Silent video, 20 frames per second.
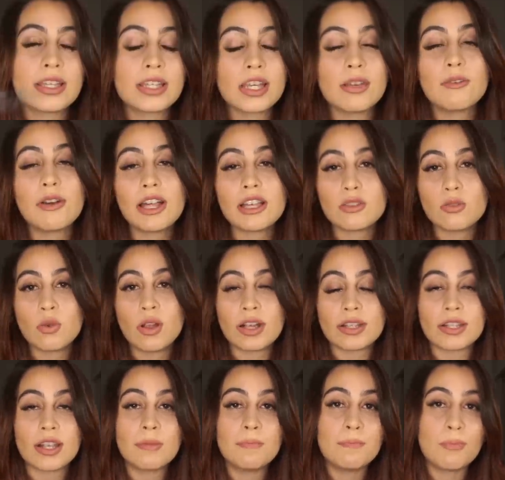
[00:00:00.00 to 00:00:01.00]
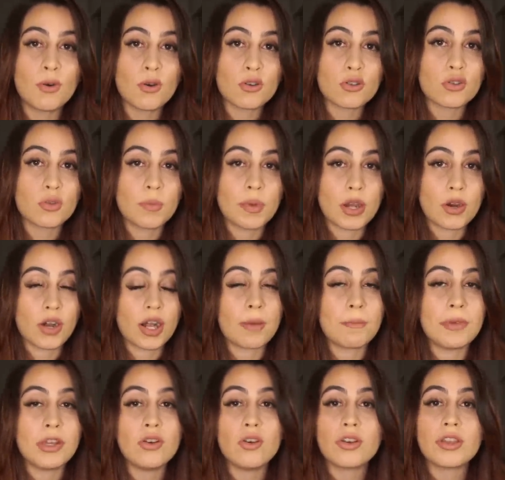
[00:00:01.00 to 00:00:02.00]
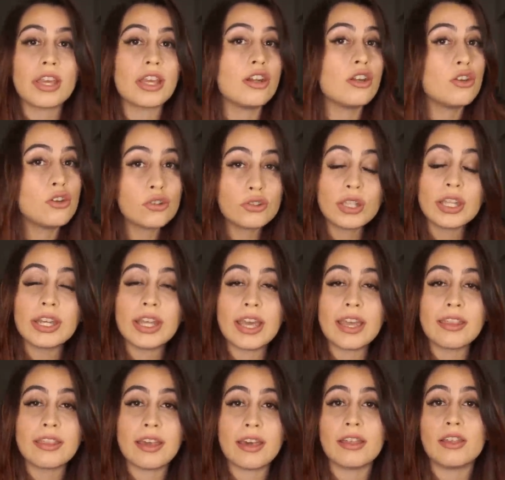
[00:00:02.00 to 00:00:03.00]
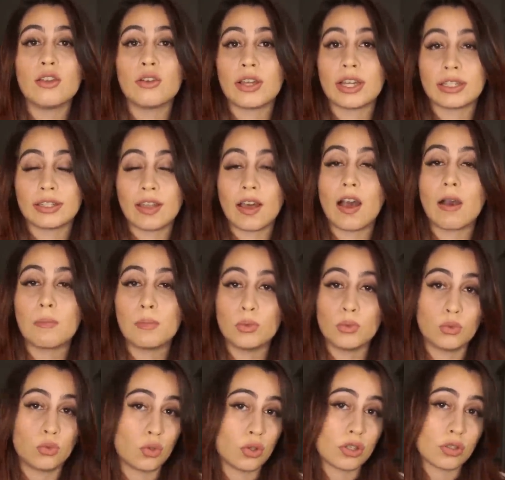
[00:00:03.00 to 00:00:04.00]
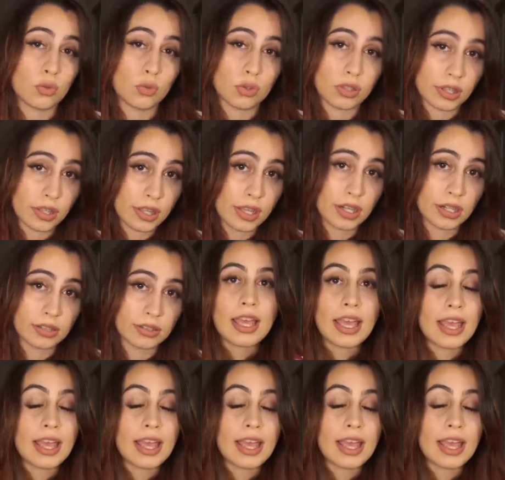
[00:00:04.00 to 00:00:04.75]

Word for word: Es llevada a su casa por su mejor amigo, quien no tenía idea de lo que estaba a punto de suceder.